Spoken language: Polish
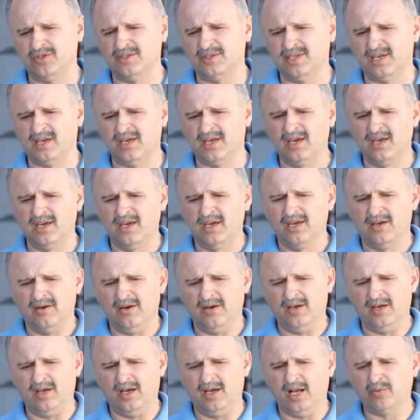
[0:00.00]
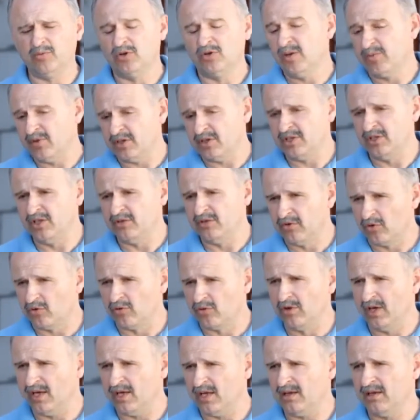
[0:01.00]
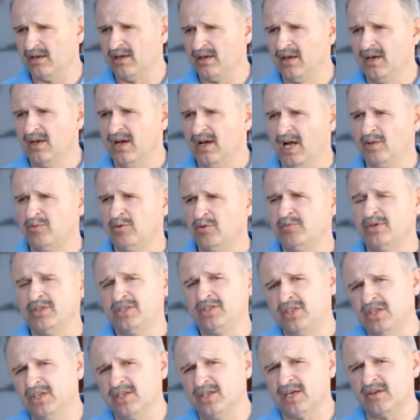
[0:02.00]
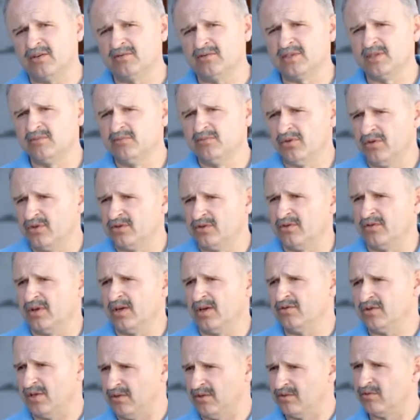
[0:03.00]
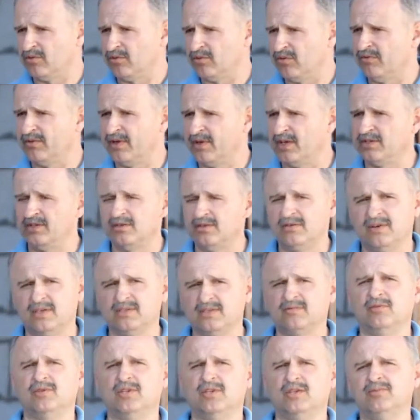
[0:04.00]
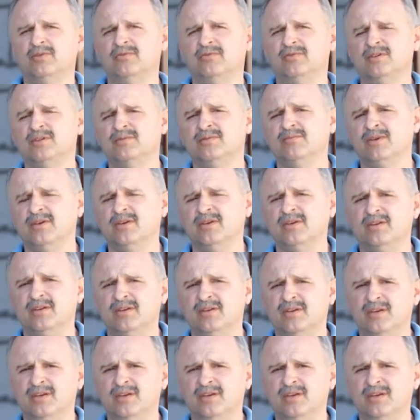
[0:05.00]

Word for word: rodzice albo nie płacili w ogóle, albo płacili taką symboliczną jakąś tam złotówkę czy dwa złote powiedzmy,